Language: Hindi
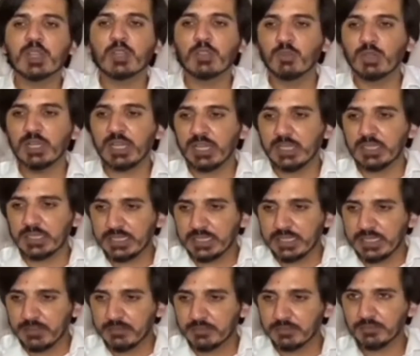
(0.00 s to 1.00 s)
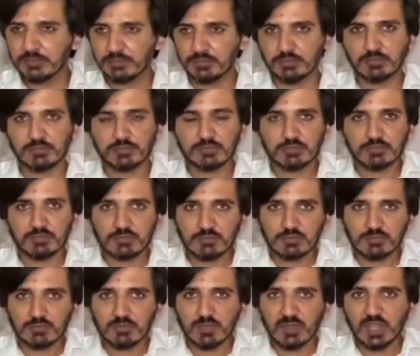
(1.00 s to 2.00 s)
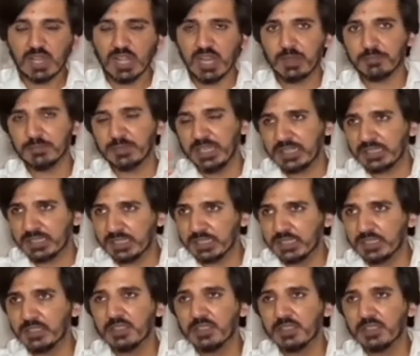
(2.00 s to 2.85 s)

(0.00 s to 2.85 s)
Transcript: क्योंकि देखिए आप देख लें